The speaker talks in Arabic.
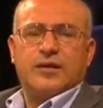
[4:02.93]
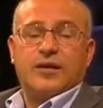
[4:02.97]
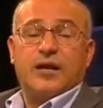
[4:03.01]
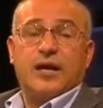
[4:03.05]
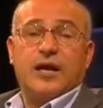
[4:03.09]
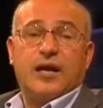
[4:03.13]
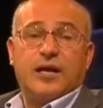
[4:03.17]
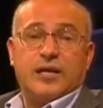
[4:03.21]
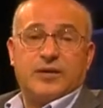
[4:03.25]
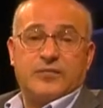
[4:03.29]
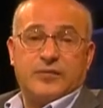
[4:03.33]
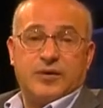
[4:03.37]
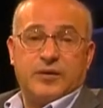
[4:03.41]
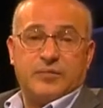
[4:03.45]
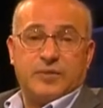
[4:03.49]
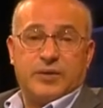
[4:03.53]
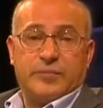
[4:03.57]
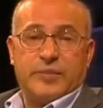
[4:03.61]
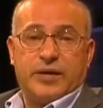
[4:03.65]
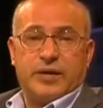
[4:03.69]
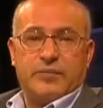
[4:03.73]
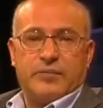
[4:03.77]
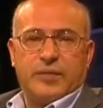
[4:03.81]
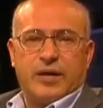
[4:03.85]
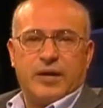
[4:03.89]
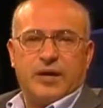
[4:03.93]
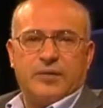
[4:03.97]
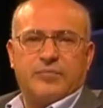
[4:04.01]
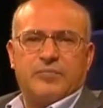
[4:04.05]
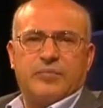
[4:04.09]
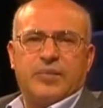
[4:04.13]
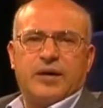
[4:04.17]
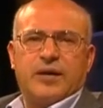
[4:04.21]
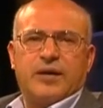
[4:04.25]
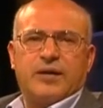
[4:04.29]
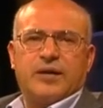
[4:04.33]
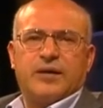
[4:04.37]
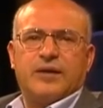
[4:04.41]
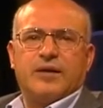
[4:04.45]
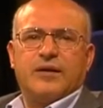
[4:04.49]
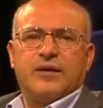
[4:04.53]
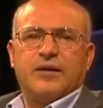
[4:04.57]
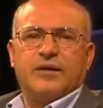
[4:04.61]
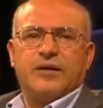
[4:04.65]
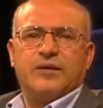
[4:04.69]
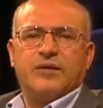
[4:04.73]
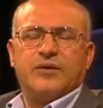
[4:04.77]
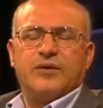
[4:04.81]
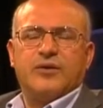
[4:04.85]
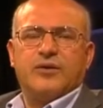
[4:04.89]
لاحظت فيهم طبعا محبة إلى
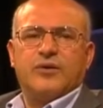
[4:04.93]
الله